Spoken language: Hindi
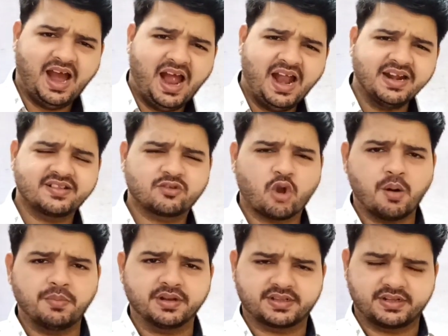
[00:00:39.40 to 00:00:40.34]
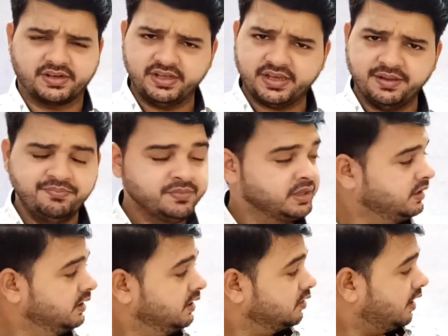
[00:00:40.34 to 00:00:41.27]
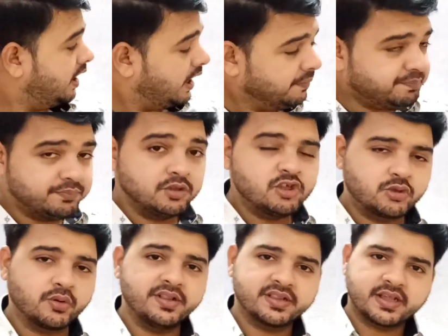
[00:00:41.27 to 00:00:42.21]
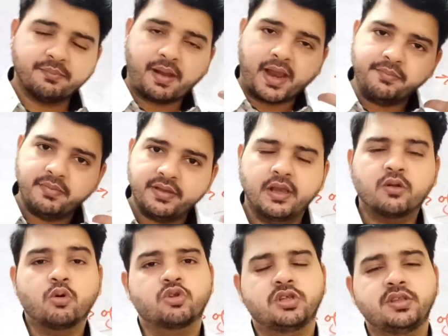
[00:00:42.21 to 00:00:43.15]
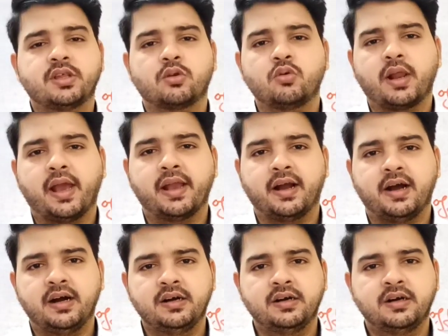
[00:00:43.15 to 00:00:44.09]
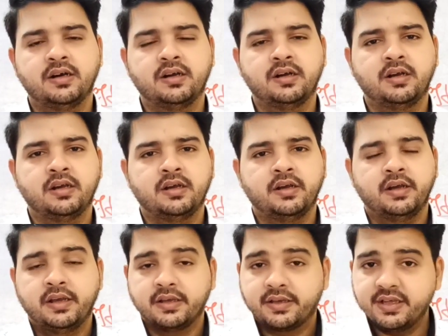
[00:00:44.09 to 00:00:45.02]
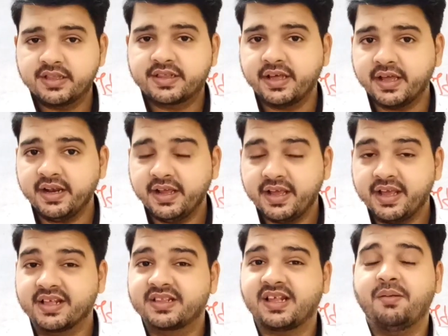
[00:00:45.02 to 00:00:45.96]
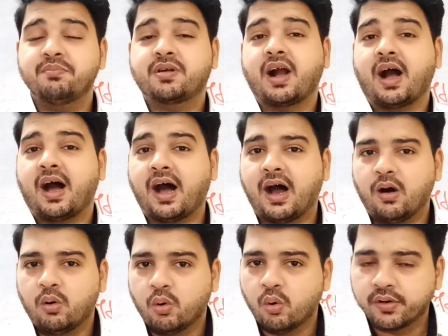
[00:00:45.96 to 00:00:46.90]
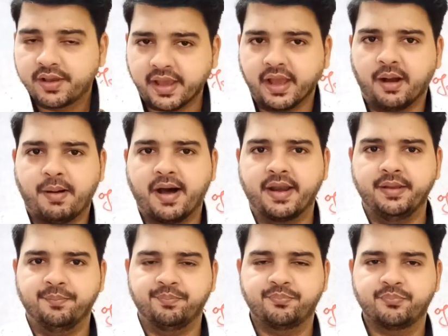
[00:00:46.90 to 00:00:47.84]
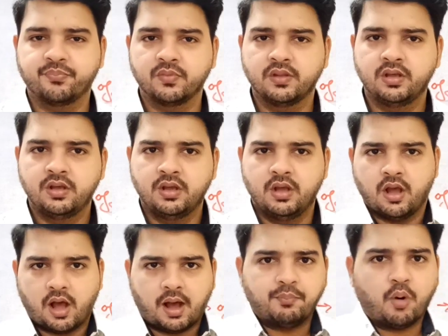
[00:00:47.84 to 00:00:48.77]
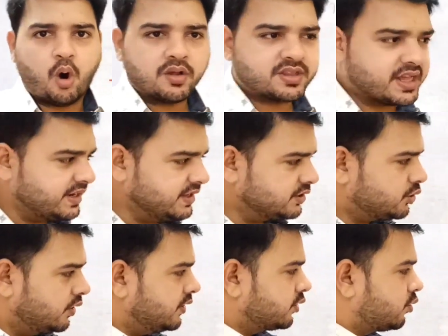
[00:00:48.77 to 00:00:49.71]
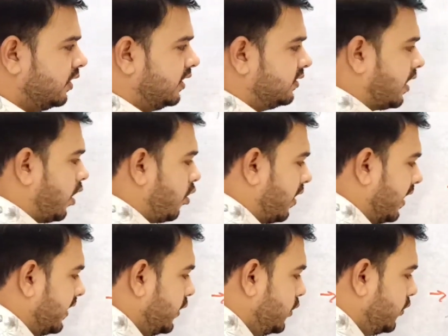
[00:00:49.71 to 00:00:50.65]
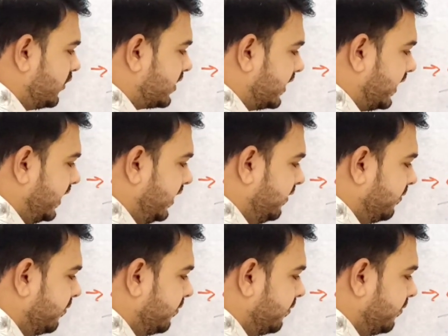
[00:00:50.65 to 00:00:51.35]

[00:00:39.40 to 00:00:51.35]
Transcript: आर्ट्स कॉमर्स ठीक है अब स्टूडेंट्स के माइंड में ये क्वेश्चन जरूर आएगा कि सर एग्जाम कहाँ होगे हमारे अब बहुत सारे स्टूडेंट्स को लग रहा होगा यूनिवर्सिटी